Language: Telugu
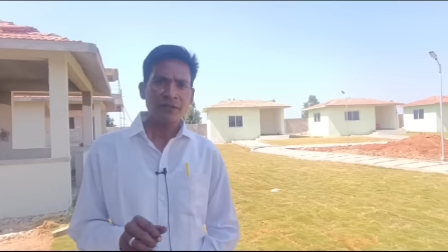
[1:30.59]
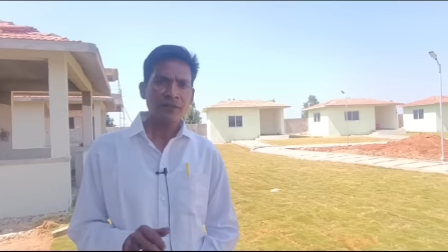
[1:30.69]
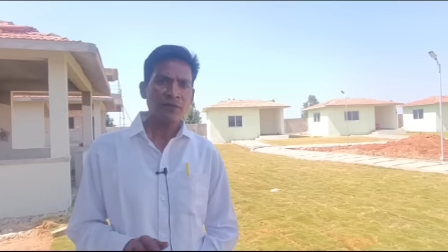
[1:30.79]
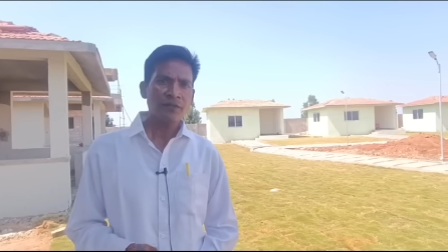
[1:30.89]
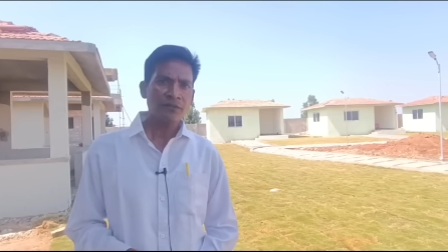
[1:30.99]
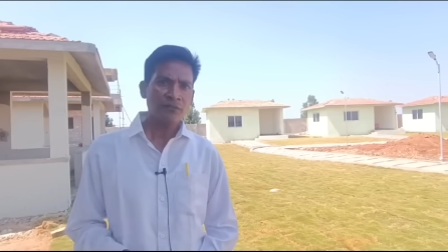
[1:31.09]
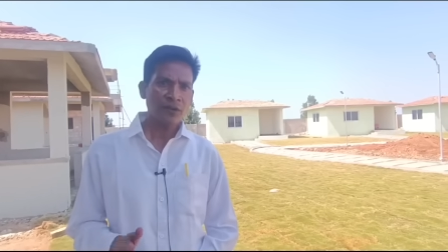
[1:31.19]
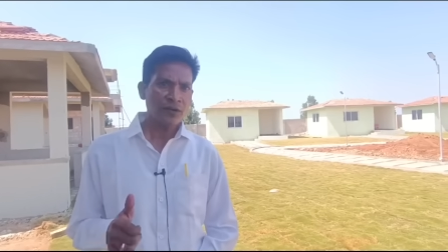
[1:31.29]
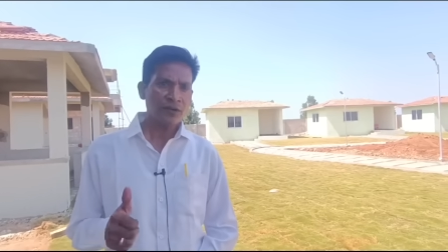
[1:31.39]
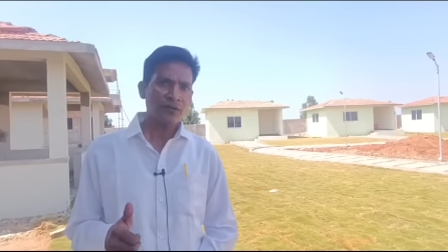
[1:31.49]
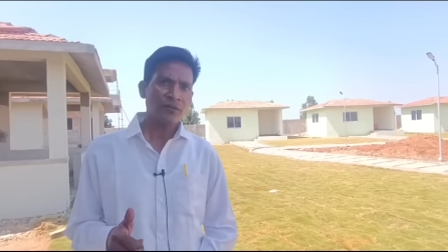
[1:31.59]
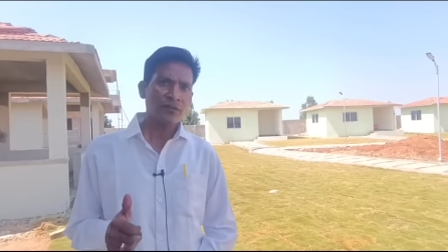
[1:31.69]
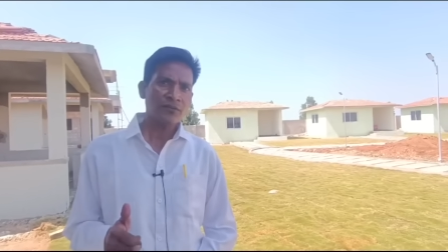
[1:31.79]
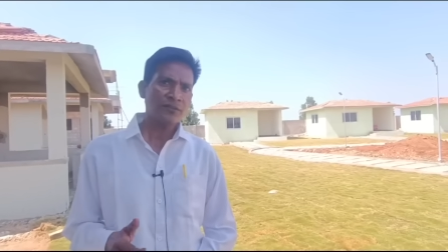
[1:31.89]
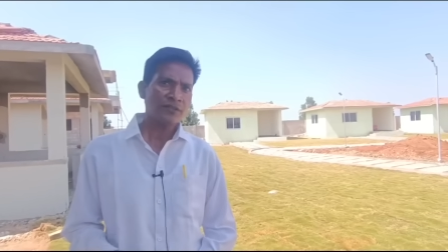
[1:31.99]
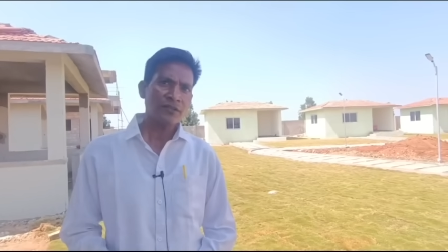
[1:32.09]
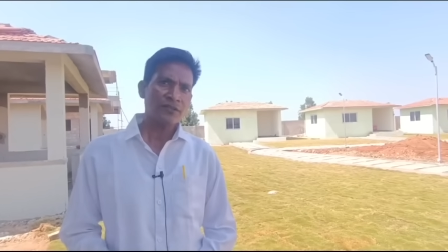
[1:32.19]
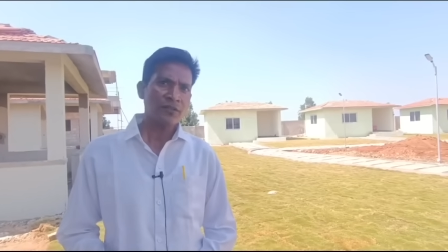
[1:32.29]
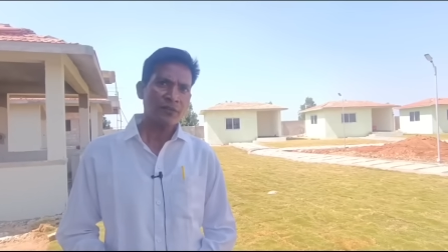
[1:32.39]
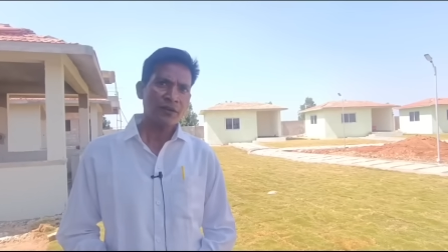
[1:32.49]
ఇది మాత్రం పక్కా వందకు వంద
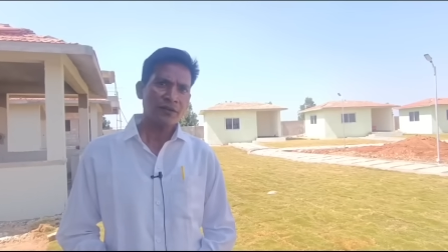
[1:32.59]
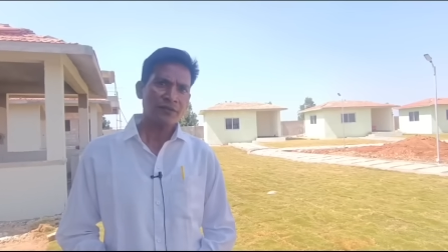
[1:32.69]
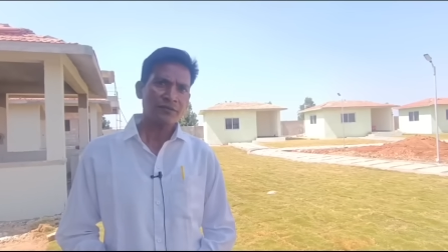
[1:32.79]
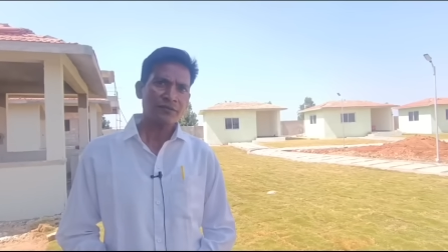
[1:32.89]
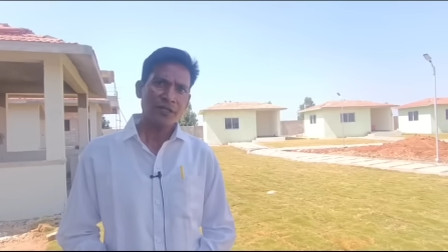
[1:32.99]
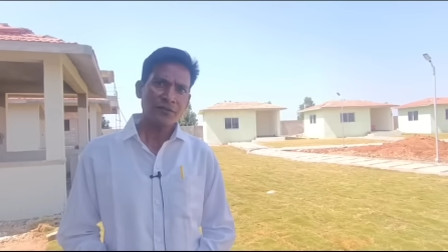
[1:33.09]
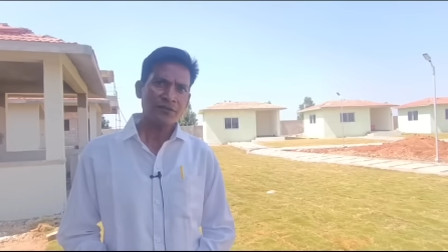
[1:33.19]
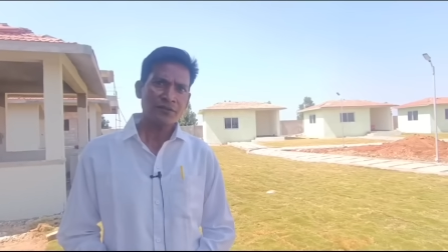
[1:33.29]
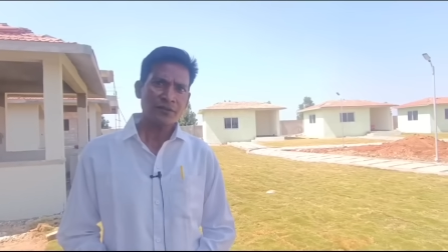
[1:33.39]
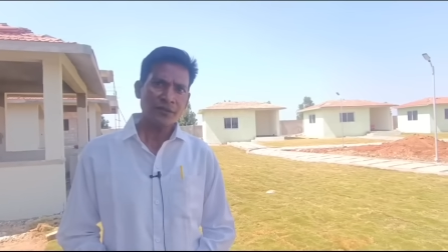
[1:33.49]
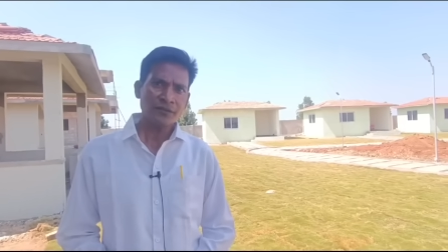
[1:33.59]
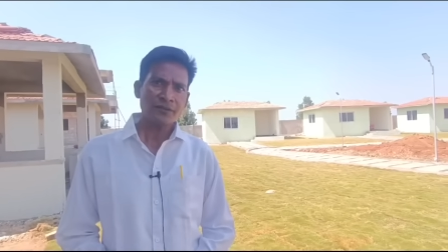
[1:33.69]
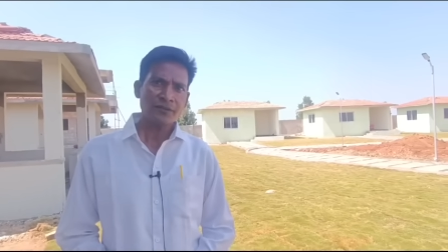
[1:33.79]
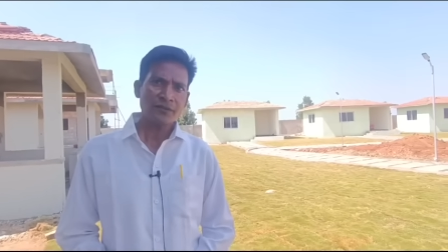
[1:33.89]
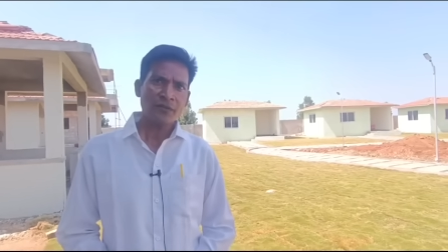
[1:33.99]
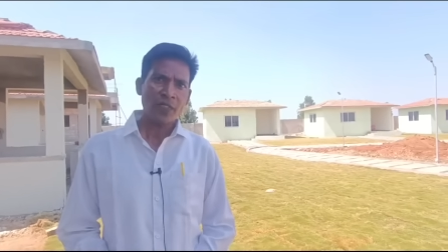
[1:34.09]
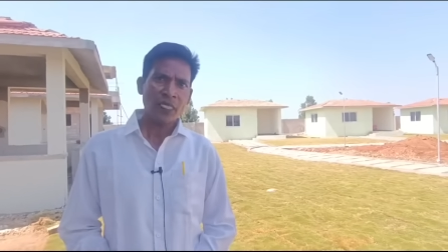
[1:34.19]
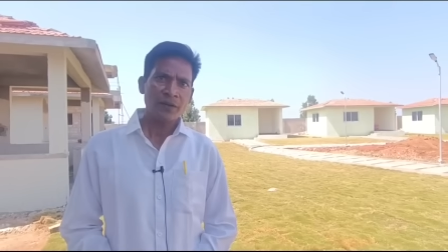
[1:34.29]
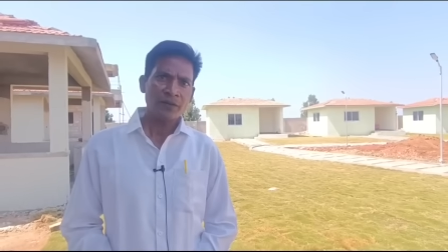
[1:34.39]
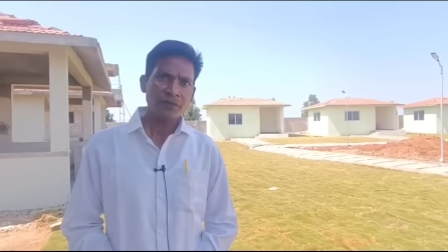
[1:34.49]
శాతం చెప్పగలను థ్యాంక్ యూ సార్ థ్యాంక్ ఇది
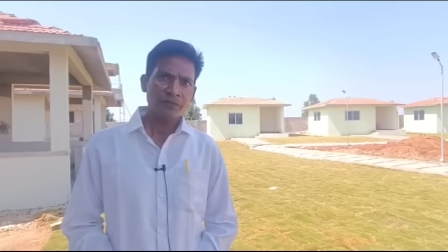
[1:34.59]
మీ